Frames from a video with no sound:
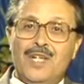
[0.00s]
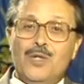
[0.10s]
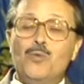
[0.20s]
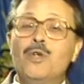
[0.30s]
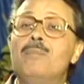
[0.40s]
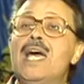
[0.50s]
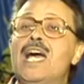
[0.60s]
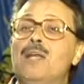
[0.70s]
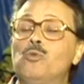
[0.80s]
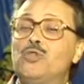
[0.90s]
والبائع
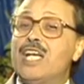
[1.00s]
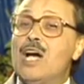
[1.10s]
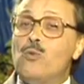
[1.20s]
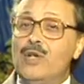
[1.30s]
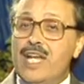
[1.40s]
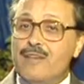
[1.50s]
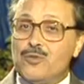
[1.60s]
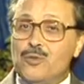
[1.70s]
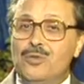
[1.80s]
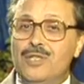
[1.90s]
المتجول
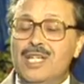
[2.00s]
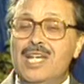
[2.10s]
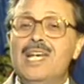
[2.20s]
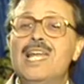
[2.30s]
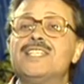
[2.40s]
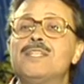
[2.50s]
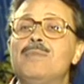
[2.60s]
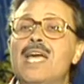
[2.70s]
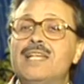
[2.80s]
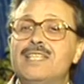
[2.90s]
نفسه لازم
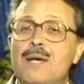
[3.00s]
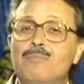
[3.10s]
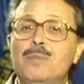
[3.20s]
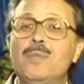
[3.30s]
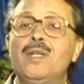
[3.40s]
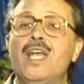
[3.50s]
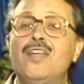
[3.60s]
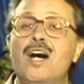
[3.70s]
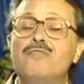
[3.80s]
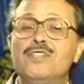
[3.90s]
يهتم
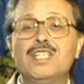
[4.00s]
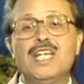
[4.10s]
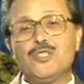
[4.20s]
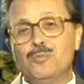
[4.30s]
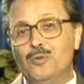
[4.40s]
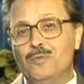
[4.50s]
بنظافه جسمه